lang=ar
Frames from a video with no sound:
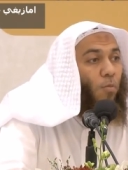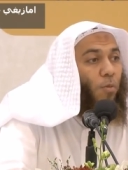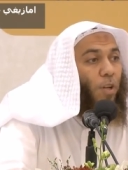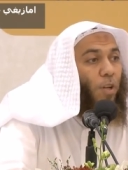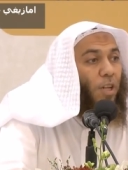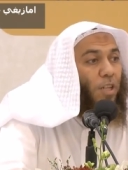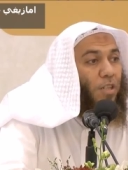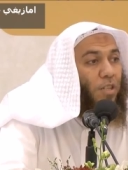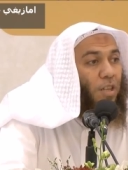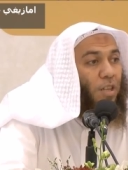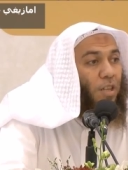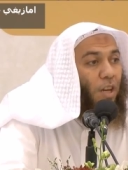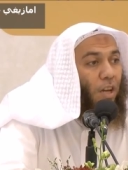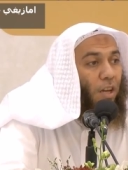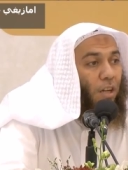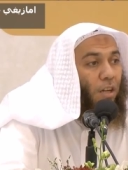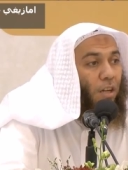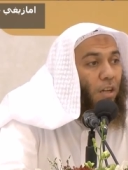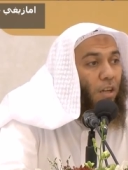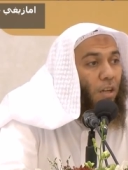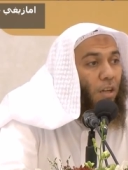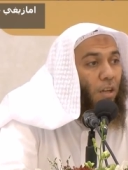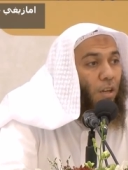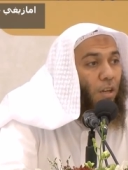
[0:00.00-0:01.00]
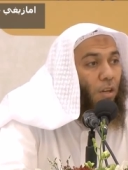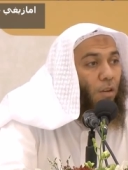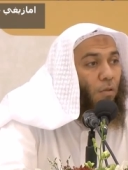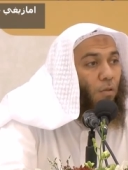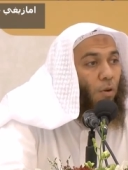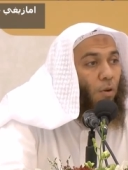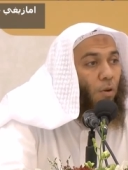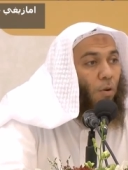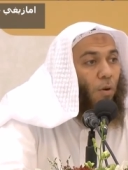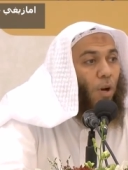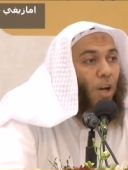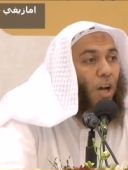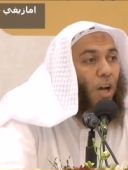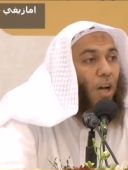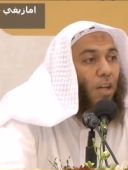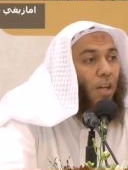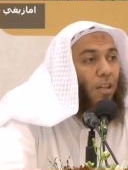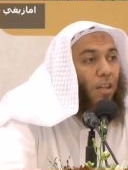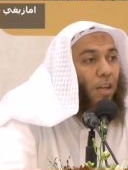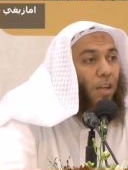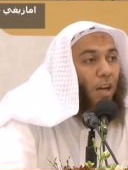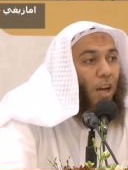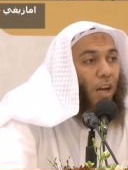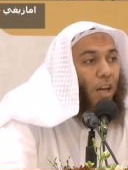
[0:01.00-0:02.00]
يخصها التنسي منس
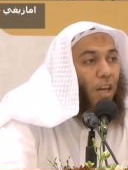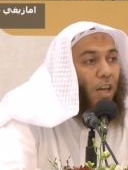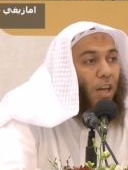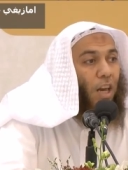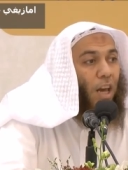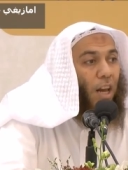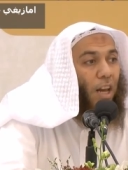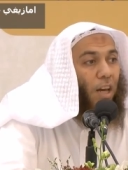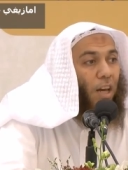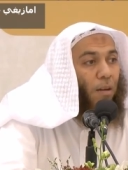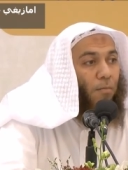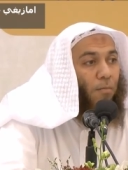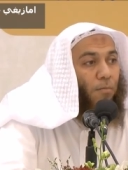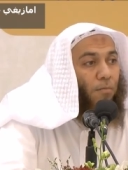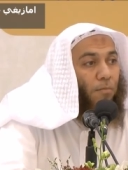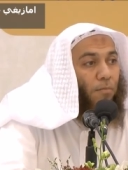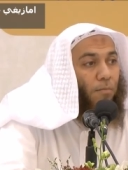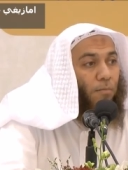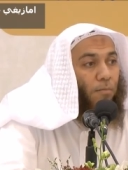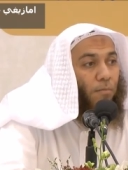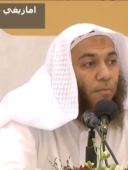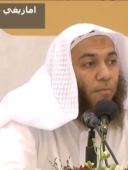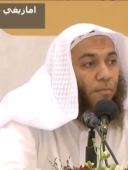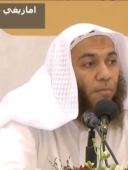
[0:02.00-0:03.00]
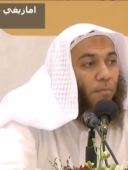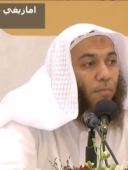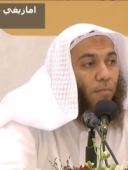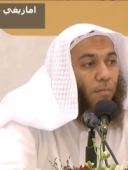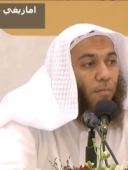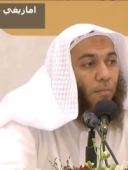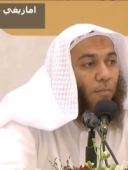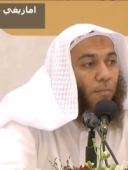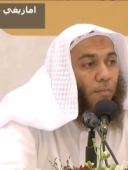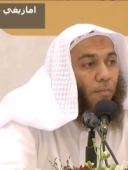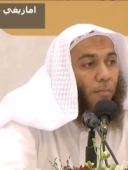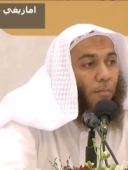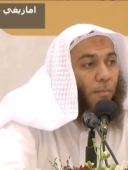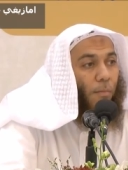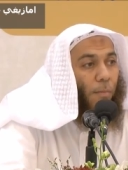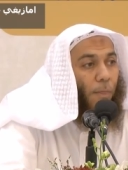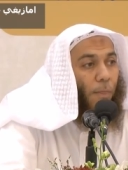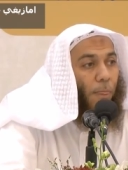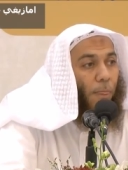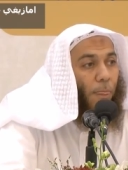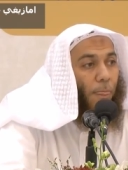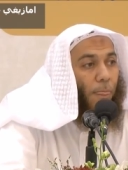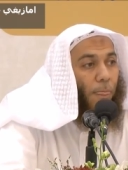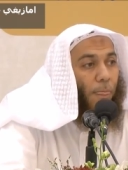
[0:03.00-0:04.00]
التنسي السنس اللي غادي يصدر
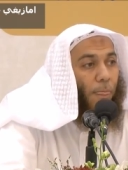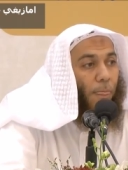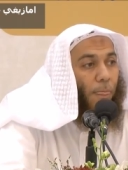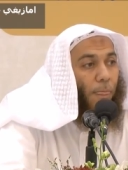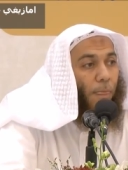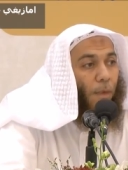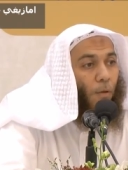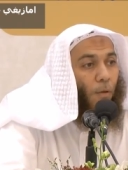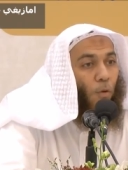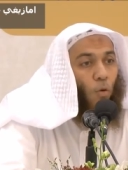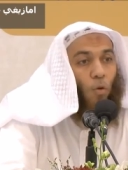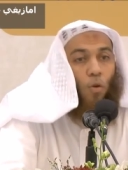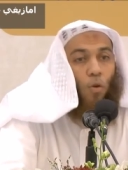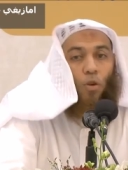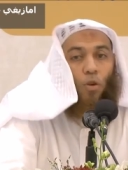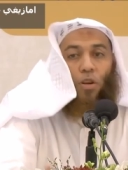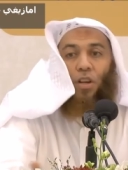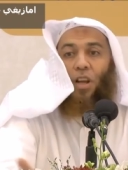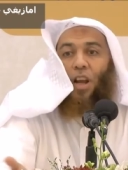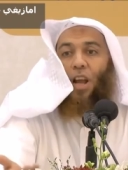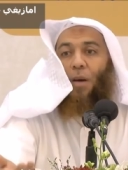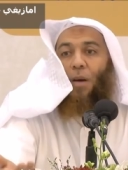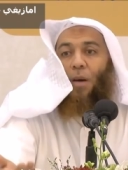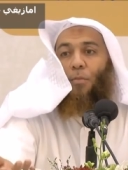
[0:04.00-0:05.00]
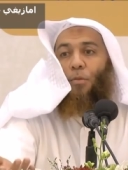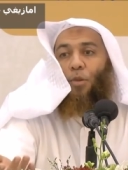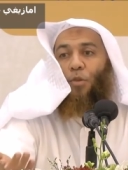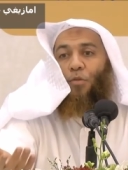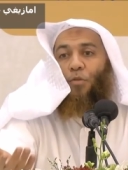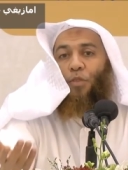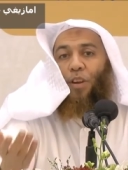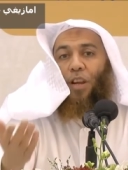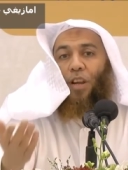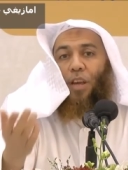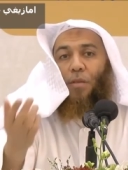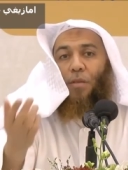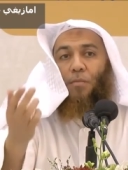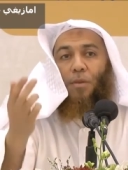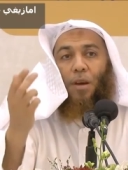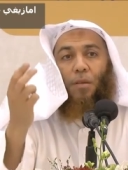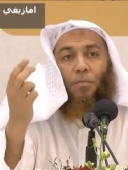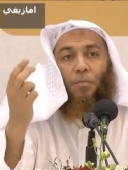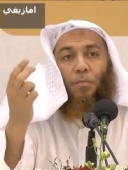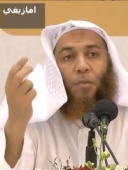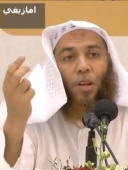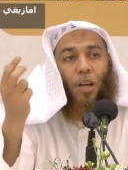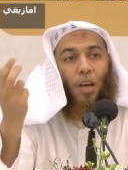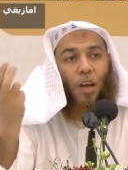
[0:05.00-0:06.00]
اللي لا بدا تيني
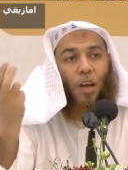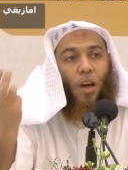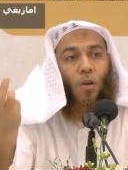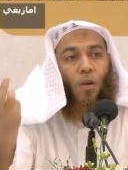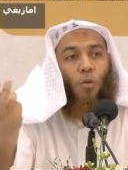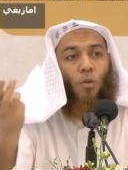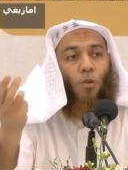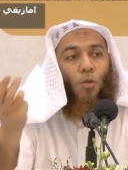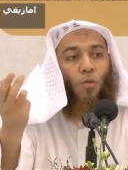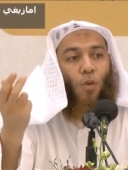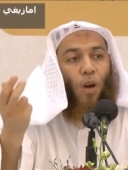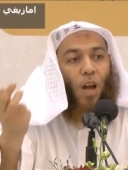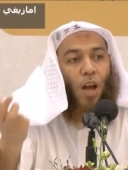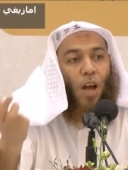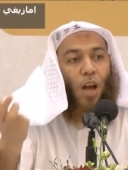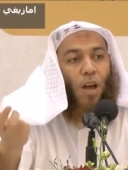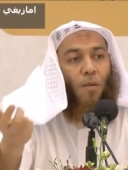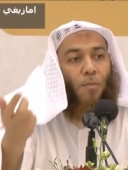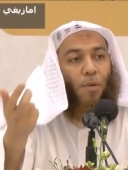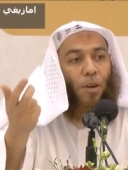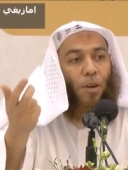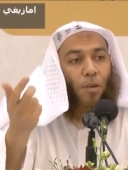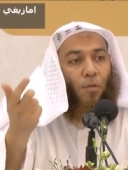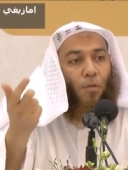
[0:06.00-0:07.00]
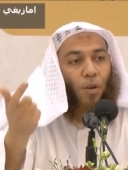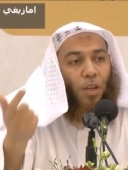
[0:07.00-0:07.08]
باش يكمل الايمان